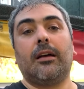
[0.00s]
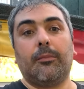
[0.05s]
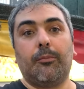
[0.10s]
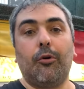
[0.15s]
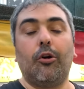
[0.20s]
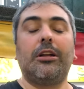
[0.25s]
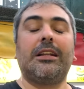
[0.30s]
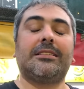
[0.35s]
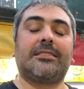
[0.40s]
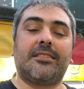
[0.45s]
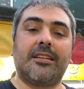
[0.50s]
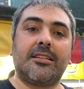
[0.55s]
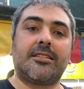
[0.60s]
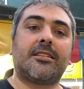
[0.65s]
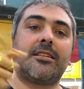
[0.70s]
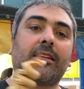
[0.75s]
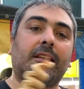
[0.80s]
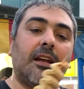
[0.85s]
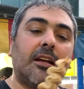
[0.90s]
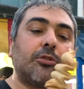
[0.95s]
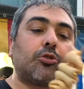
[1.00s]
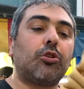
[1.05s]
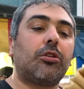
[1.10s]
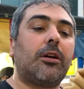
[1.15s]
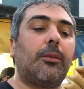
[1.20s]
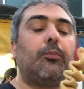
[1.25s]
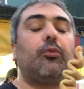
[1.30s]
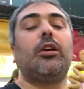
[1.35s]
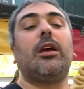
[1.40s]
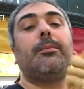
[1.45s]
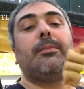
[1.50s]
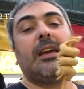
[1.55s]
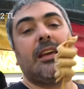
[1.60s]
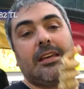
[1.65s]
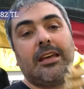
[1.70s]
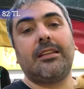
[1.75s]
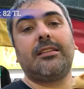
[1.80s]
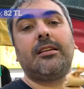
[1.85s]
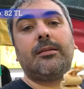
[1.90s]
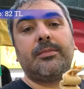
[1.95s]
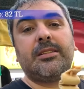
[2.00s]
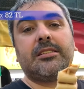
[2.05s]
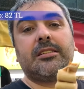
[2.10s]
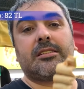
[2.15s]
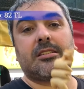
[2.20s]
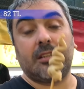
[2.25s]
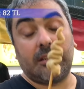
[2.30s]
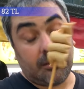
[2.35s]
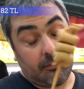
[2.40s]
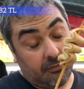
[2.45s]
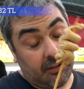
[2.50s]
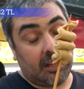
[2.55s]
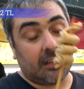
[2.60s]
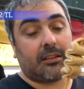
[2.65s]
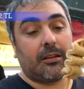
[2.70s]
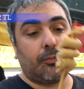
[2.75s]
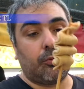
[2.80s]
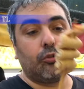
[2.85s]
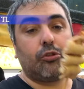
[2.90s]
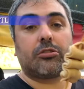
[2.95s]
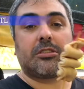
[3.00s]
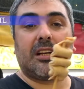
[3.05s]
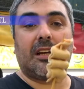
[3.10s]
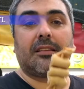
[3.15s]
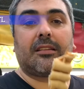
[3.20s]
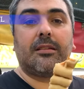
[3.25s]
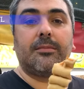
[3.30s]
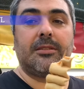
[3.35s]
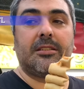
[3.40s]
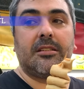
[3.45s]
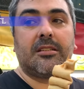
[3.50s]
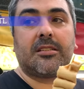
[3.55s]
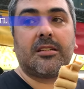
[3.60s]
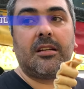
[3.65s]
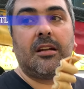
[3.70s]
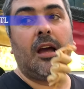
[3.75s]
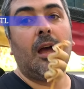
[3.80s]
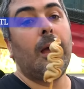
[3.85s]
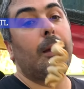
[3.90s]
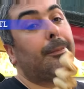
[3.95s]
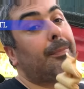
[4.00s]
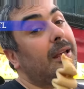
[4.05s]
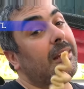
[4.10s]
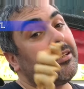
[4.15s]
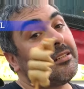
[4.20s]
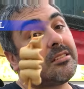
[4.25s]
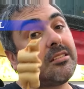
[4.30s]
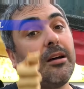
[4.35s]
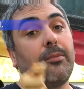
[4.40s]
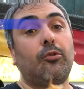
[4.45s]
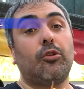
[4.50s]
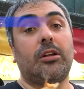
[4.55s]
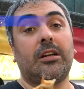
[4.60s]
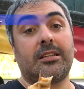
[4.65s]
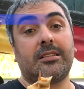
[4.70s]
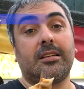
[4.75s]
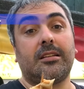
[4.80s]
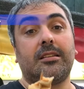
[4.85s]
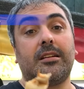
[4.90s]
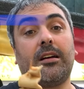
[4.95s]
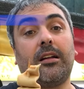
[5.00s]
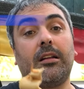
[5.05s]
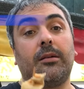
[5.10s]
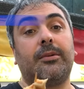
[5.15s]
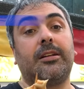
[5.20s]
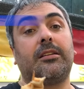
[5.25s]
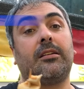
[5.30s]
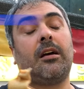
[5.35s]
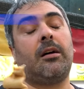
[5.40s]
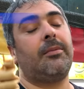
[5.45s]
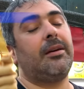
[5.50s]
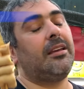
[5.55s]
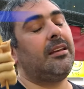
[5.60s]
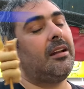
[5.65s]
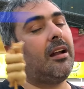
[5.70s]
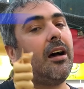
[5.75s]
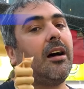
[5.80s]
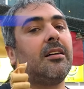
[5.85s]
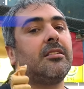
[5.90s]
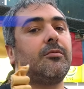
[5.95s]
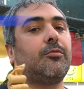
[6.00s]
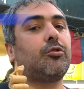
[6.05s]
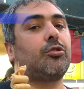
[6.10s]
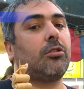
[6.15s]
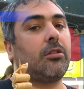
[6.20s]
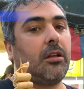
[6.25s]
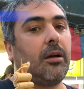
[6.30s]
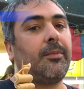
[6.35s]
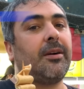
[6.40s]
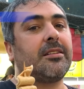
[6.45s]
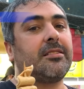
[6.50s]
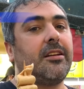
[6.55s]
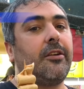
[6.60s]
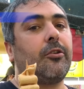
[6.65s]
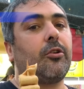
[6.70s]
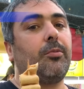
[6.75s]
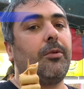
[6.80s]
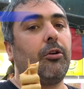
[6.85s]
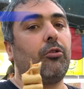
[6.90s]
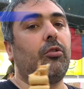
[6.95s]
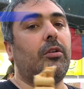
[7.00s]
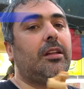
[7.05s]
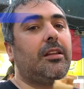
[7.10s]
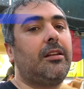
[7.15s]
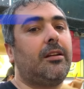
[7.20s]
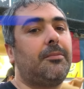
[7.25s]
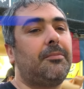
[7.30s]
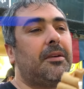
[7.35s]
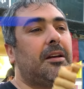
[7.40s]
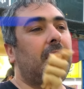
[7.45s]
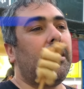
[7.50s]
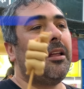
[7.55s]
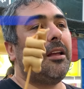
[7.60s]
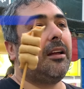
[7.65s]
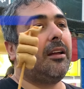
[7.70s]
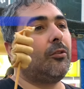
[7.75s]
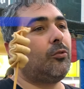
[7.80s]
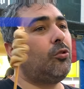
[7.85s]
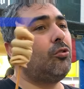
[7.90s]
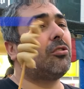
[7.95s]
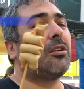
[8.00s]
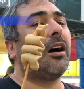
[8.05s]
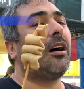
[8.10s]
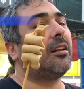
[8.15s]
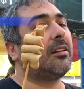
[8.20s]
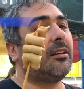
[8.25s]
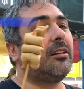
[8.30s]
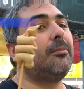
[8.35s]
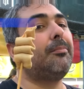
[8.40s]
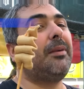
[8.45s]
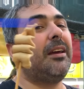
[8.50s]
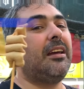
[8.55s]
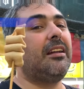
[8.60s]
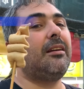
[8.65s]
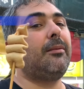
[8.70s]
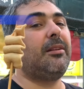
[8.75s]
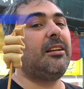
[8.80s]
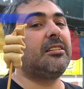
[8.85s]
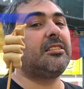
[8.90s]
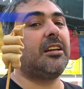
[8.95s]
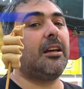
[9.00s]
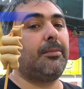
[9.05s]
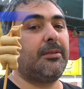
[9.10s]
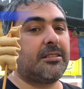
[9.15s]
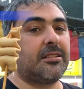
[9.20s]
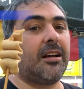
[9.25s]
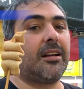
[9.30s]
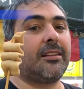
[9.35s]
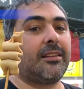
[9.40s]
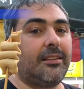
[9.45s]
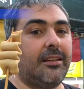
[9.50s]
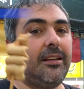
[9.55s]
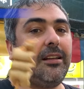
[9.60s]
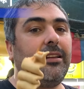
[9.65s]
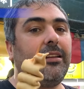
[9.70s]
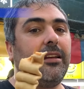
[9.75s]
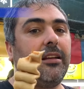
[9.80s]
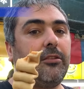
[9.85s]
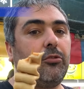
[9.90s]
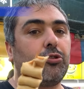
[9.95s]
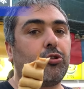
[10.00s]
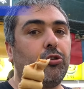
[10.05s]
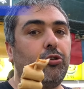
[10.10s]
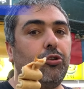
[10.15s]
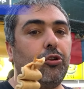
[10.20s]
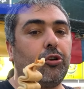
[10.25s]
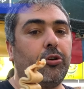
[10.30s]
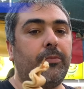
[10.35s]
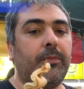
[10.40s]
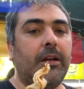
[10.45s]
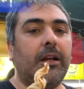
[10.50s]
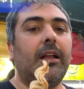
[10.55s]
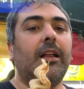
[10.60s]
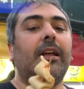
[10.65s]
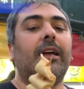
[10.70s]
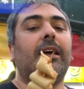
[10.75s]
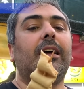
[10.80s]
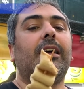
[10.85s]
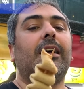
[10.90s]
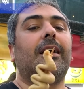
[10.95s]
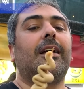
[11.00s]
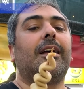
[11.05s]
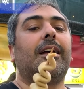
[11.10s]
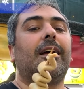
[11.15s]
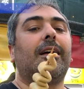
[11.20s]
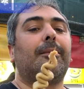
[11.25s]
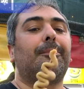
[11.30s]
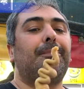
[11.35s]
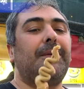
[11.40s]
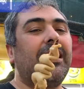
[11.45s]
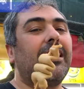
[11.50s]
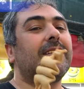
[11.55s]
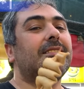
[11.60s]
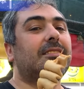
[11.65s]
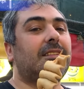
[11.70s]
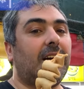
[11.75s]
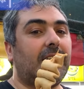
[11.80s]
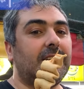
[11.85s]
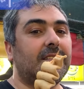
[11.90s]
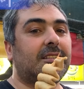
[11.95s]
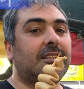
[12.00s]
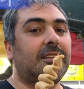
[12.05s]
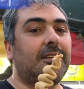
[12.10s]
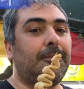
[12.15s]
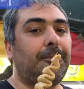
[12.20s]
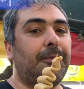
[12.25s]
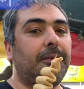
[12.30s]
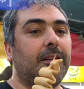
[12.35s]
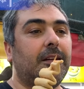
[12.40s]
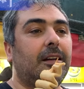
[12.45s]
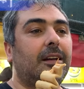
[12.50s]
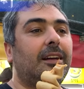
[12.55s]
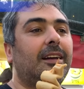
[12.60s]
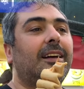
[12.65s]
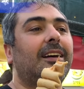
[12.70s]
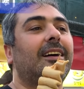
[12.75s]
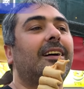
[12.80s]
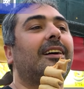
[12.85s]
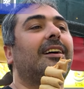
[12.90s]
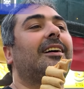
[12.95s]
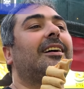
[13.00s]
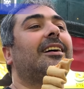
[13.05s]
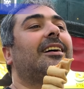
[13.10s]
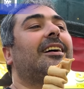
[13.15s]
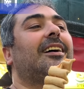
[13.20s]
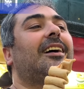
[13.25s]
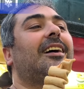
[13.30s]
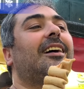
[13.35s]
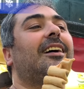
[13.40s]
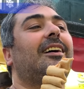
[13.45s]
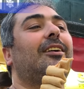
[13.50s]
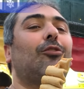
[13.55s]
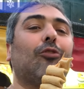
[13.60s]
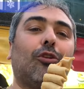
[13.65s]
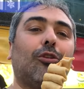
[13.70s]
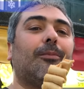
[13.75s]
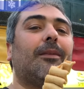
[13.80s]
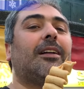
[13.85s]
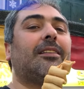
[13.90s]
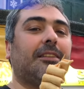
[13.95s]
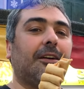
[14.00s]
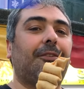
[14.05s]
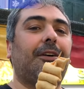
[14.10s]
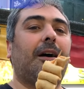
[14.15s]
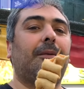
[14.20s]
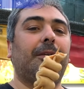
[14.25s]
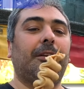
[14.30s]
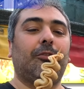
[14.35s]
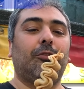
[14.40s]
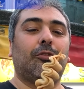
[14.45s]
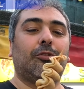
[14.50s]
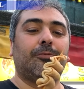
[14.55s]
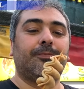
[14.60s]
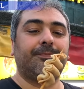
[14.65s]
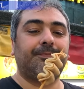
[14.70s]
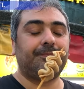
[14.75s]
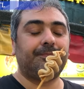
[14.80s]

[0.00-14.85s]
böyle seçtikten sonra bu yemeği yediğimiz için veyahut da bunu tattığımız için belki tam olarak tadını alamadık ama yine az buçuk damak zevkime güvenirim. Türk halkının beğenebileceği bir tat değil diye düşünüyorum. Biraz daha ısırıp yoluma devam ediyorum.